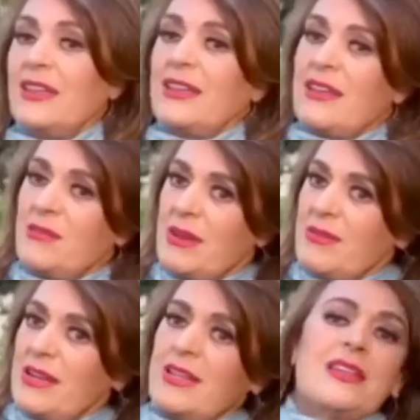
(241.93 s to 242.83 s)
qué
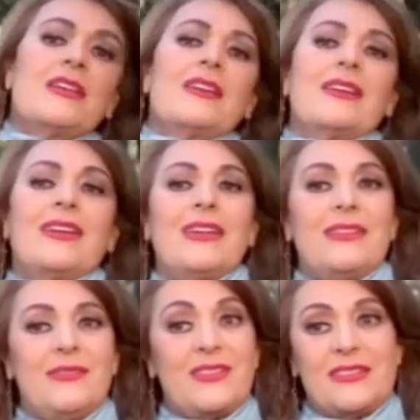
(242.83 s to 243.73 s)
bárbara que es
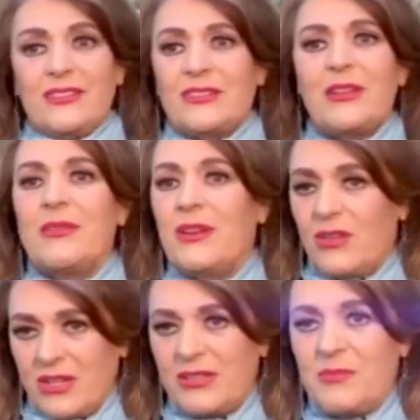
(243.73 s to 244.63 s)
difícil, no saben lo
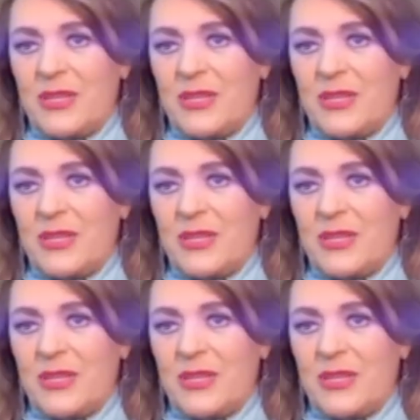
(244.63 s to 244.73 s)
que se mete.